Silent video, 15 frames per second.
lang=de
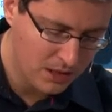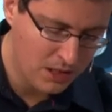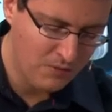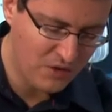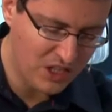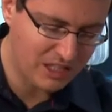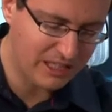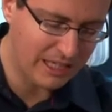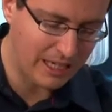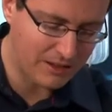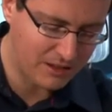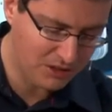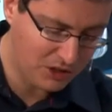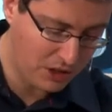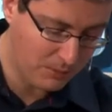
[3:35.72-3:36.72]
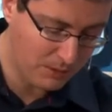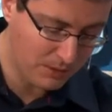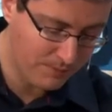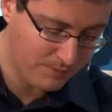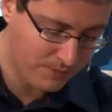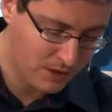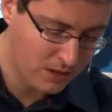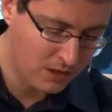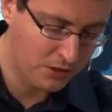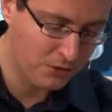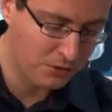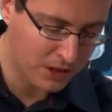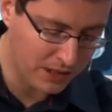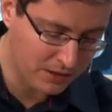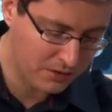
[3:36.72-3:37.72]
Wie ich gehandelt habe,
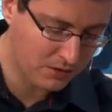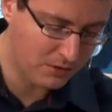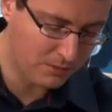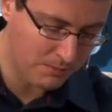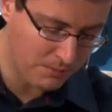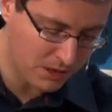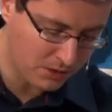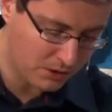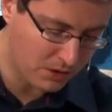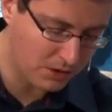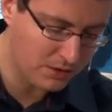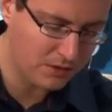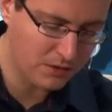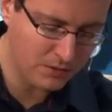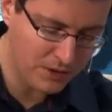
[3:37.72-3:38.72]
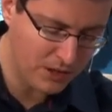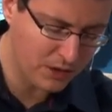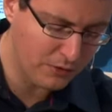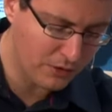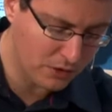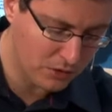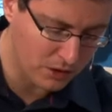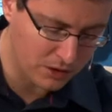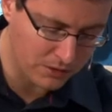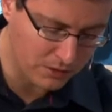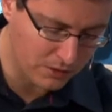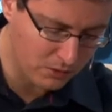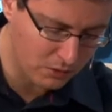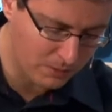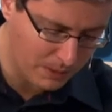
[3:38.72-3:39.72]
so hat mir Gott wieder vergolden.
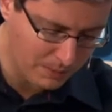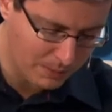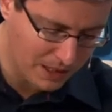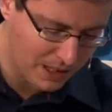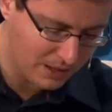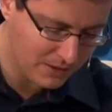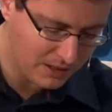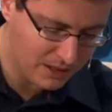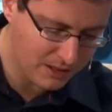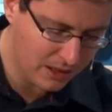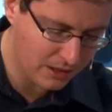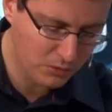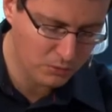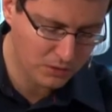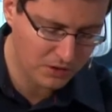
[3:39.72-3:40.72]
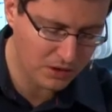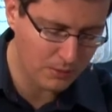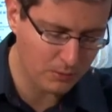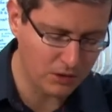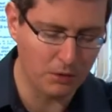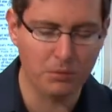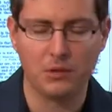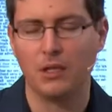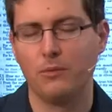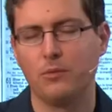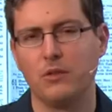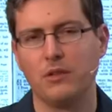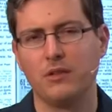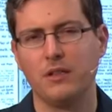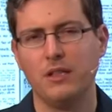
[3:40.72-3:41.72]
Und man brachte ihn nach Jerusalem und er starb
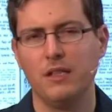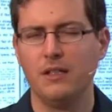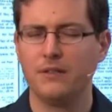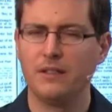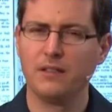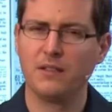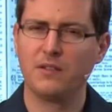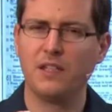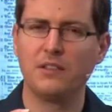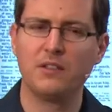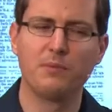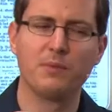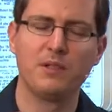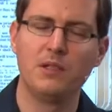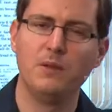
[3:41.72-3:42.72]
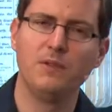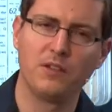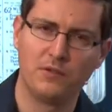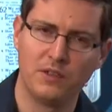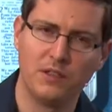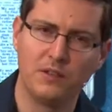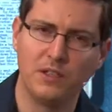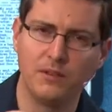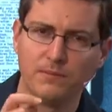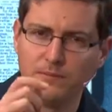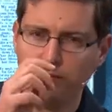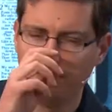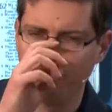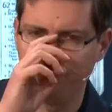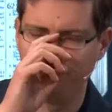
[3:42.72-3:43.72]
dort. Das ist ein interessantes Prinzip, was wir hier sehen.
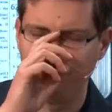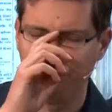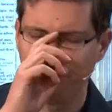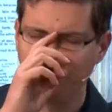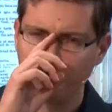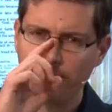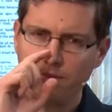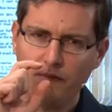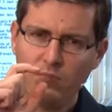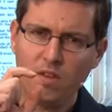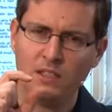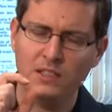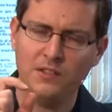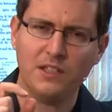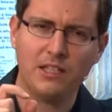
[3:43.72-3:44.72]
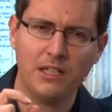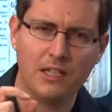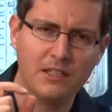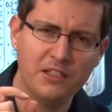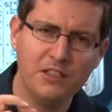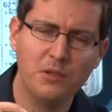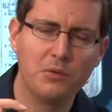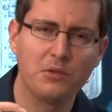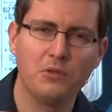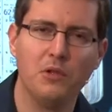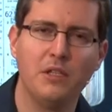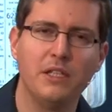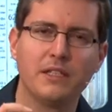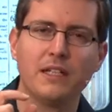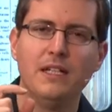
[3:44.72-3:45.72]
Dieser kananitische
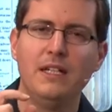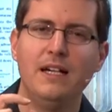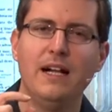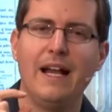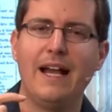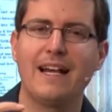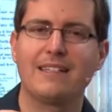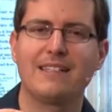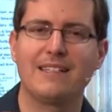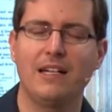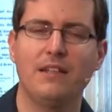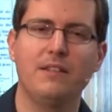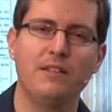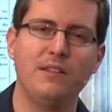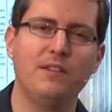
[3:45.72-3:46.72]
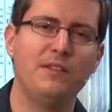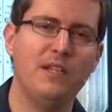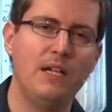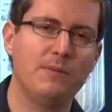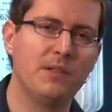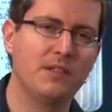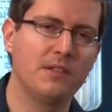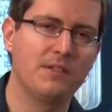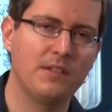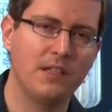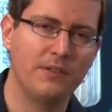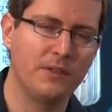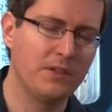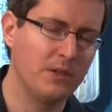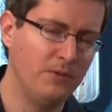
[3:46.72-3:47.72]
König erkannte selbst, dass das,
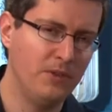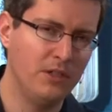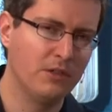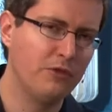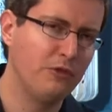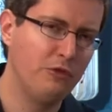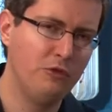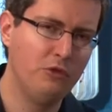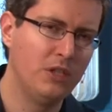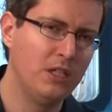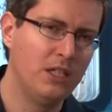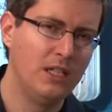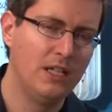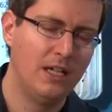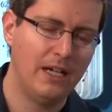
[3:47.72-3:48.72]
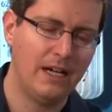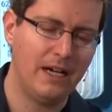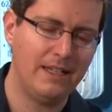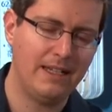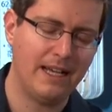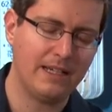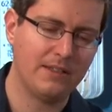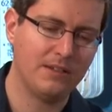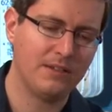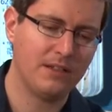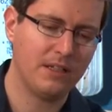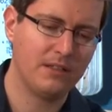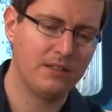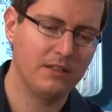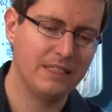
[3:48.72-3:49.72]
was ihm widerfuhr, eine
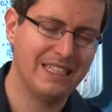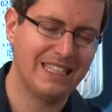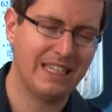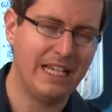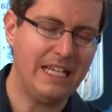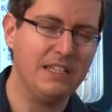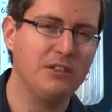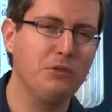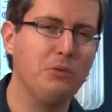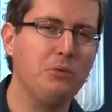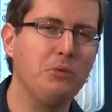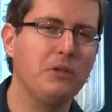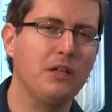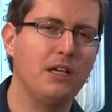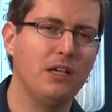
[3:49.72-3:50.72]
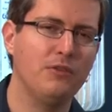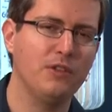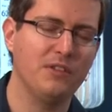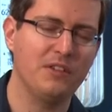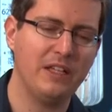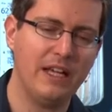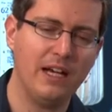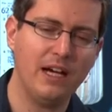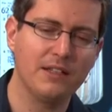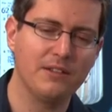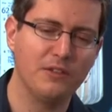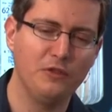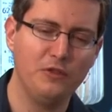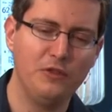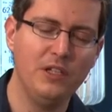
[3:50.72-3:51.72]
exakte, gerechte Strafe ist. Er hatte
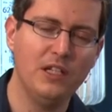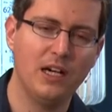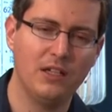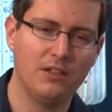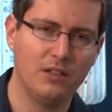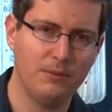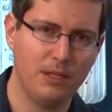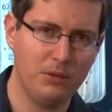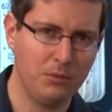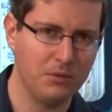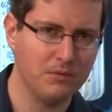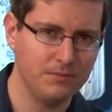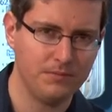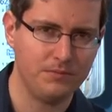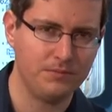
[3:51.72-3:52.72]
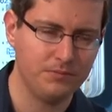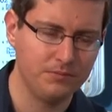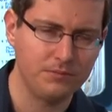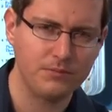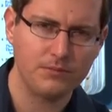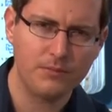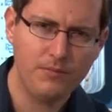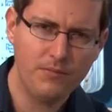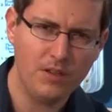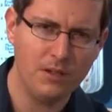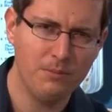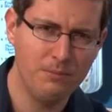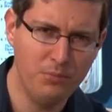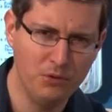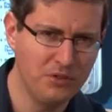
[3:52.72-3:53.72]
viele anderen Menschen
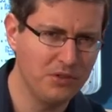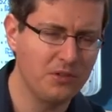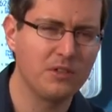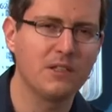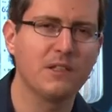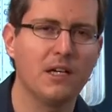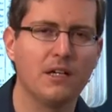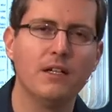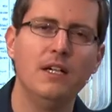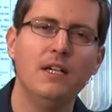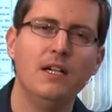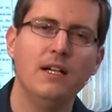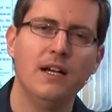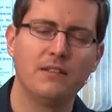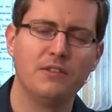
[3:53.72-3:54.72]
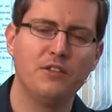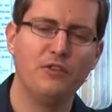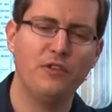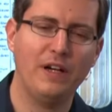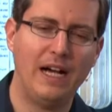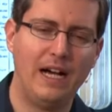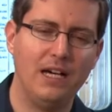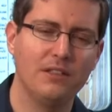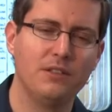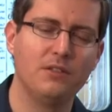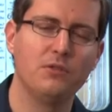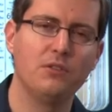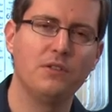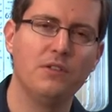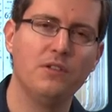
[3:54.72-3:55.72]
Böses getan, hat sie verachtet
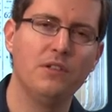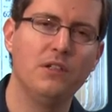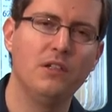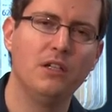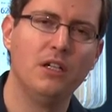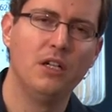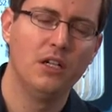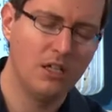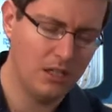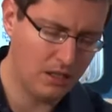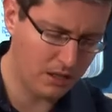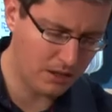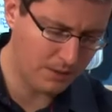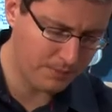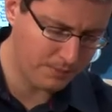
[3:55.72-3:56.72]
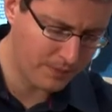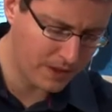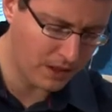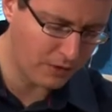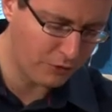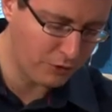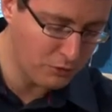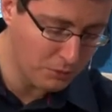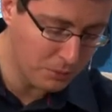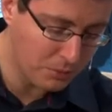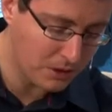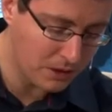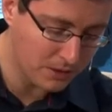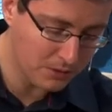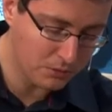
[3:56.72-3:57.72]
und sie ähm, ja,
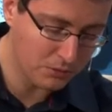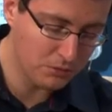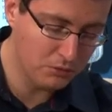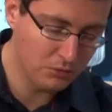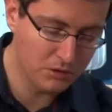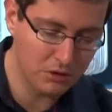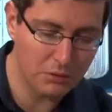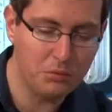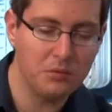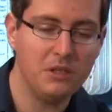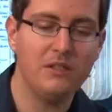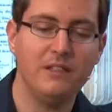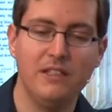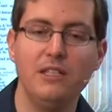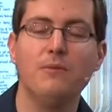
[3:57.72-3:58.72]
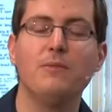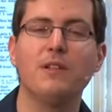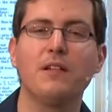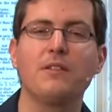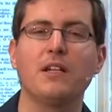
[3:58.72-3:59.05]
verunstaltet und nun geschieht ihm das.